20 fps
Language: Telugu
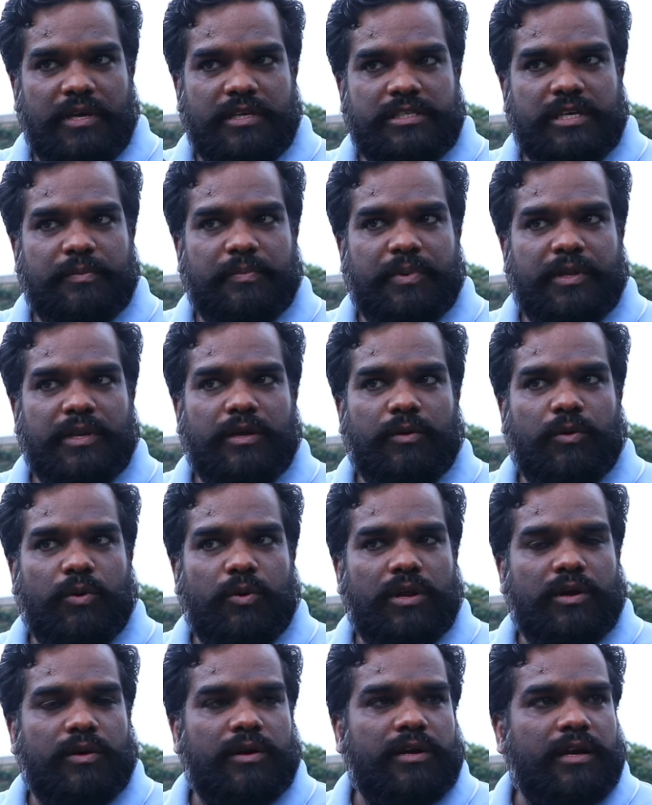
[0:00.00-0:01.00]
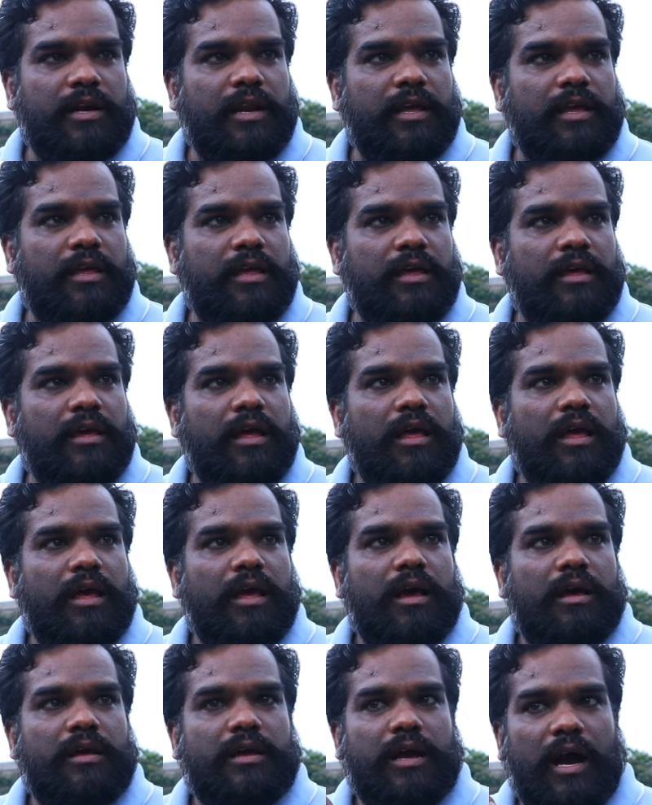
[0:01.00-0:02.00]
బీజేపీని ఓడగొట్టడానికి
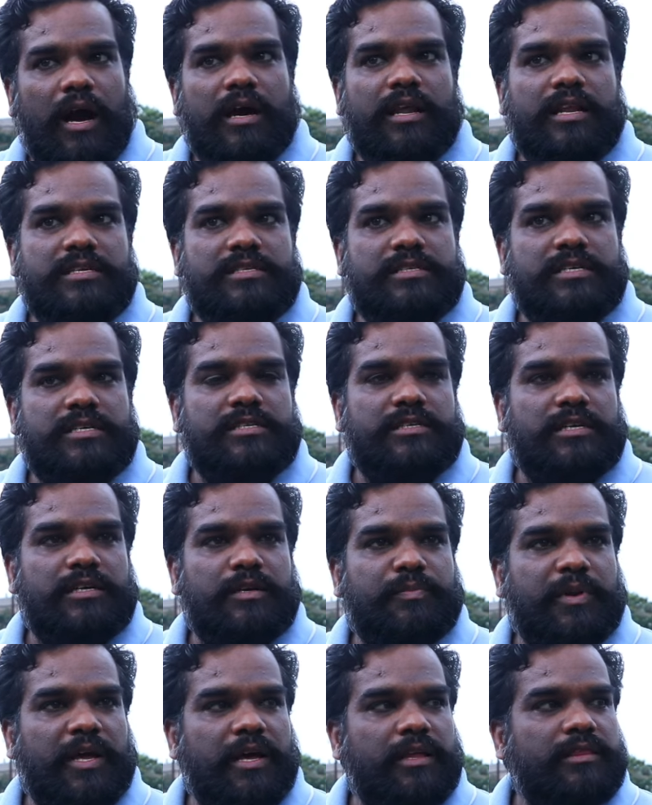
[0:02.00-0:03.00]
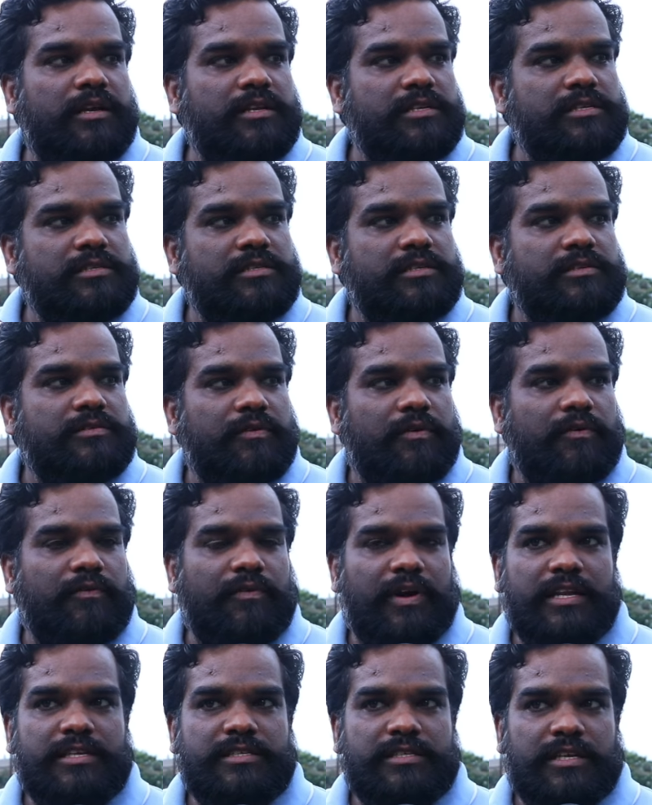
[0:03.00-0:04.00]
కాంగ్రెస్ చేసినట్టు ప్రయత్నాలు
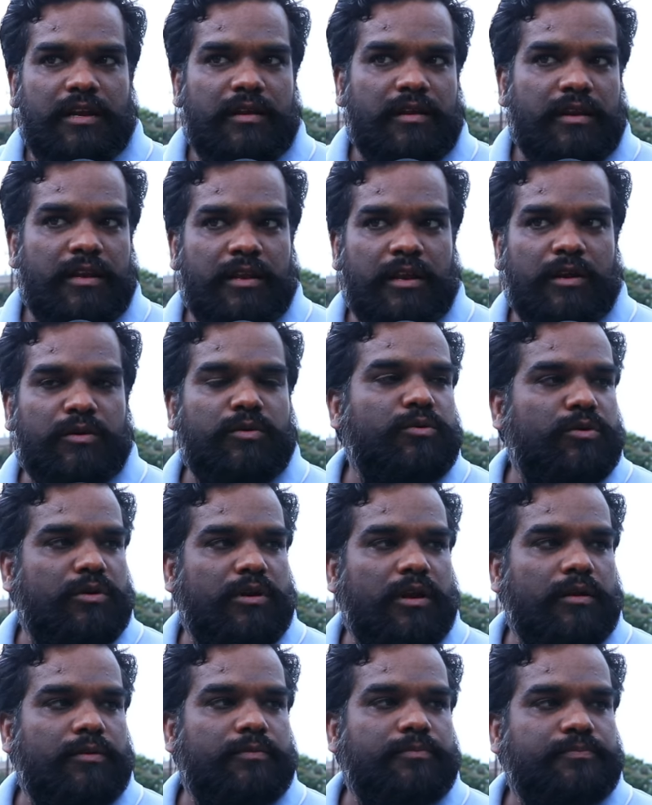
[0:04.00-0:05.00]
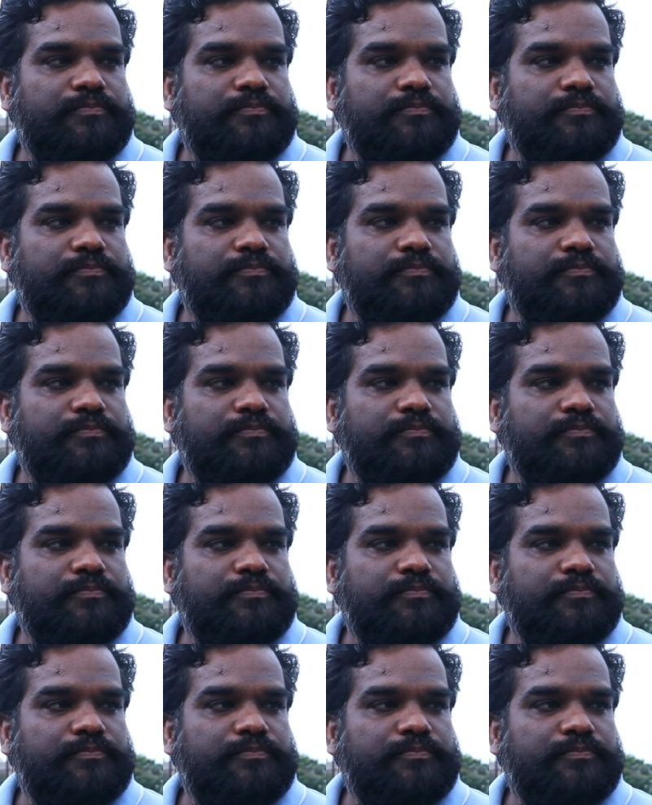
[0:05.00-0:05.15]
ఫలించాయని నేను అనుకుంటున్నాను